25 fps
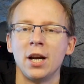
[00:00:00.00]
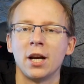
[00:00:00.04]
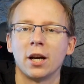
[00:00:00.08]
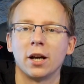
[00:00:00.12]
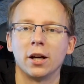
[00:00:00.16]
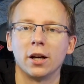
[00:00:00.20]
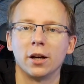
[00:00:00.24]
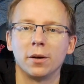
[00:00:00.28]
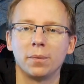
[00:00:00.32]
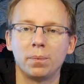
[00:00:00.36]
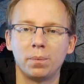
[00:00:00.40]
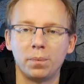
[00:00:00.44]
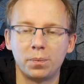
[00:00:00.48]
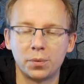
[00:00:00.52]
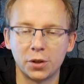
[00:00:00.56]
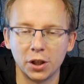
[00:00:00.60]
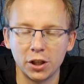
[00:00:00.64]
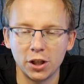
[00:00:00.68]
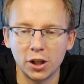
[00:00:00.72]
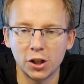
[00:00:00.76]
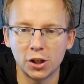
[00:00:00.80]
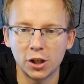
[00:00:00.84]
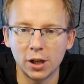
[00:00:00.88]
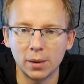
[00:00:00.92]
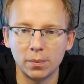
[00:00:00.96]
E,
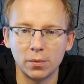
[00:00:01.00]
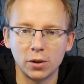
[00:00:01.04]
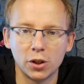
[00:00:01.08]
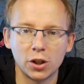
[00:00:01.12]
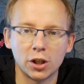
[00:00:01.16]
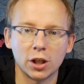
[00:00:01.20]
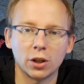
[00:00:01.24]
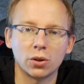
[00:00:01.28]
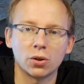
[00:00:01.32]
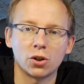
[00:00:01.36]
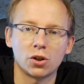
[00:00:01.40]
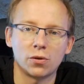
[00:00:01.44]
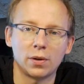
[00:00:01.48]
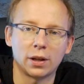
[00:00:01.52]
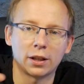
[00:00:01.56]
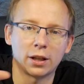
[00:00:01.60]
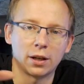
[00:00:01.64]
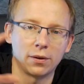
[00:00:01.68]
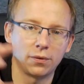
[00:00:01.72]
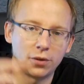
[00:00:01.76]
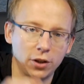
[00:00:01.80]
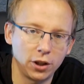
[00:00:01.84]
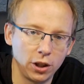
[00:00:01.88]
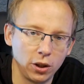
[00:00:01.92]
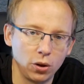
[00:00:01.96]
przeniesiemy się do świata
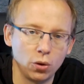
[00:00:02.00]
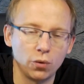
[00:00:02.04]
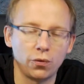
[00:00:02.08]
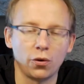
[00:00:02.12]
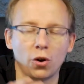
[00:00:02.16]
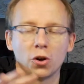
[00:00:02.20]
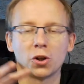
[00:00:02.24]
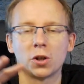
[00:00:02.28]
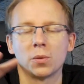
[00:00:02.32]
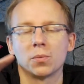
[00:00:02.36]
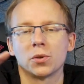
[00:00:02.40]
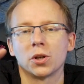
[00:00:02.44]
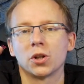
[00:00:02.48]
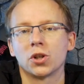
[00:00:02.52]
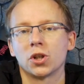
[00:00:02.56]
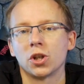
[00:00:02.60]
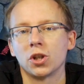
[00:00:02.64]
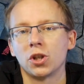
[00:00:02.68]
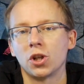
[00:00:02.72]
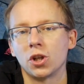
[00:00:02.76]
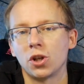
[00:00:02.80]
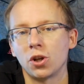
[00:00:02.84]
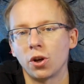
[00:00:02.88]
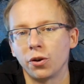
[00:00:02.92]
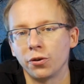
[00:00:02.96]
wikingów,
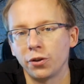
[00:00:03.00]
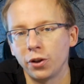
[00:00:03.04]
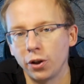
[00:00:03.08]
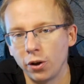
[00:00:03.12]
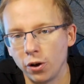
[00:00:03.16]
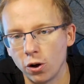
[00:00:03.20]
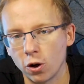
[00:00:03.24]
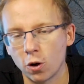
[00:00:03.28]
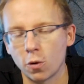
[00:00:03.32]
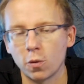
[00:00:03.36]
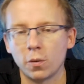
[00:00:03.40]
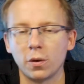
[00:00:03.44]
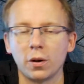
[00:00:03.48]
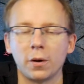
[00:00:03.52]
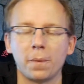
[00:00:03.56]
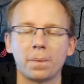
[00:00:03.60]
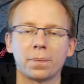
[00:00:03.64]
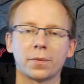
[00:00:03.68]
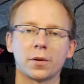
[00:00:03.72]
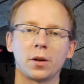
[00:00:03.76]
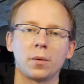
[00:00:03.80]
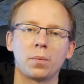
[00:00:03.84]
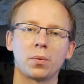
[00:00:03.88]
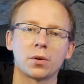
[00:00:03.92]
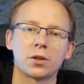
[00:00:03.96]
860 rok,
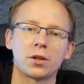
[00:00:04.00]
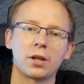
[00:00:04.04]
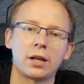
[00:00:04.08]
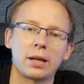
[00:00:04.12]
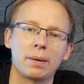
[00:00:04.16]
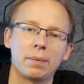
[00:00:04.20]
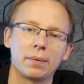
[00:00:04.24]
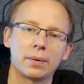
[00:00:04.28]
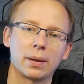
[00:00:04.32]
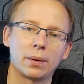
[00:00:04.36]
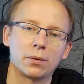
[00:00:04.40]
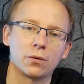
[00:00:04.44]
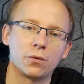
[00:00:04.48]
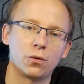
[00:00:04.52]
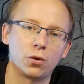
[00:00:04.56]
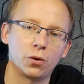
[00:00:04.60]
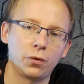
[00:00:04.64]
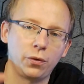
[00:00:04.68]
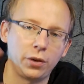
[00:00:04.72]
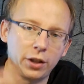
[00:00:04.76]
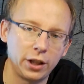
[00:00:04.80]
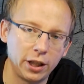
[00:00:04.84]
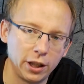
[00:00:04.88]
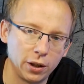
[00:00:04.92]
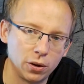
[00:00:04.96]
e, poznajemy tam dwóch
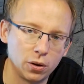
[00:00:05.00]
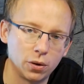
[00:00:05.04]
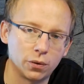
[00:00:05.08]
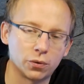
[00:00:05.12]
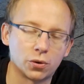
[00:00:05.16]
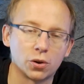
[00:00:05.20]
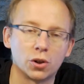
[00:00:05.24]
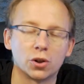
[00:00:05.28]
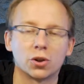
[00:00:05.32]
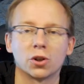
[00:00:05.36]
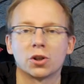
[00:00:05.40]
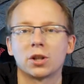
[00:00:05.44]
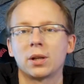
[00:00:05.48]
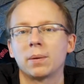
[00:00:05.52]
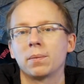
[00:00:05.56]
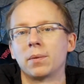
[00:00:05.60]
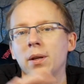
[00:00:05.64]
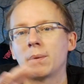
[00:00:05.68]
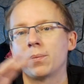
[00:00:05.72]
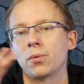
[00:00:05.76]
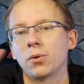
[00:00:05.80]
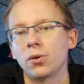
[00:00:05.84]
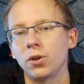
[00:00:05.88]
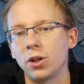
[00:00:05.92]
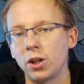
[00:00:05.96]
wikingów, którzy coś tam
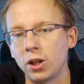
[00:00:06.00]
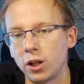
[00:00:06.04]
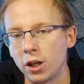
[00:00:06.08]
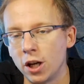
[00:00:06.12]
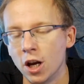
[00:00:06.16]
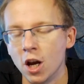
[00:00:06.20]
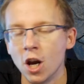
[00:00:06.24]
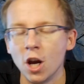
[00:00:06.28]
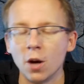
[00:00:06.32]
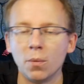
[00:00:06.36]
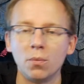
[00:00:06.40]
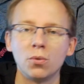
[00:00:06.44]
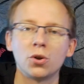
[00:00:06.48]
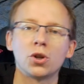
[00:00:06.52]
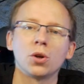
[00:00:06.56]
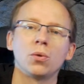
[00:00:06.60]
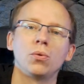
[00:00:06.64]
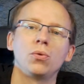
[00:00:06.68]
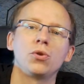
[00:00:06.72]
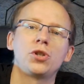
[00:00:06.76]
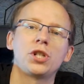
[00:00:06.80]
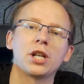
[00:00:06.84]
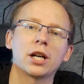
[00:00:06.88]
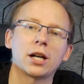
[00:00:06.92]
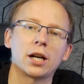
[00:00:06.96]
nabroili, muszą
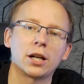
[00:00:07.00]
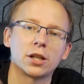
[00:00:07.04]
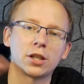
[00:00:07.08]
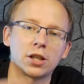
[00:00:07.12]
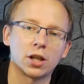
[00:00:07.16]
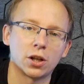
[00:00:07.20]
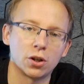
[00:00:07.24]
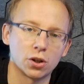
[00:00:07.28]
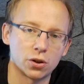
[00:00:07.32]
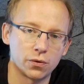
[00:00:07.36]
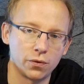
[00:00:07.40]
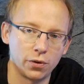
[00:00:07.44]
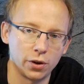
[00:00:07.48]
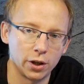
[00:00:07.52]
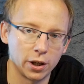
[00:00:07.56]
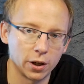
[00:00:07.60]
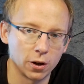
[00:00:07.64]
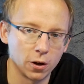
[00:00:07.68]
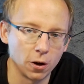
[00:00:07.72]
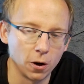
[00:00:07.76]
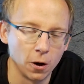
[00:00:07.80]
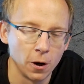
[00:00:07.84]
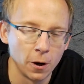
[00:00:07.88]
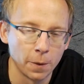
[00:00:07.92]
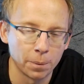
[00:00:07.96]
uciekać z tego
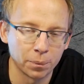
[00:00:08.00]
swojego